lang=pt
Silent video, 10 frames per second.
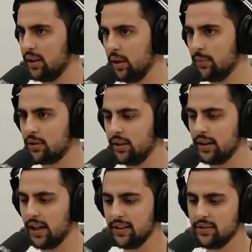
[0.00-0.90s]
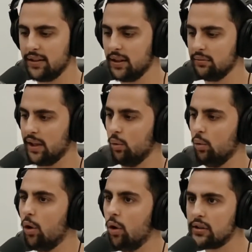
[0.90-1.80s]
ele é uma autoridade, então tem
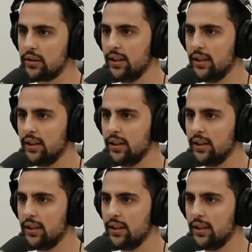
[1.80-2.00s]
um rosto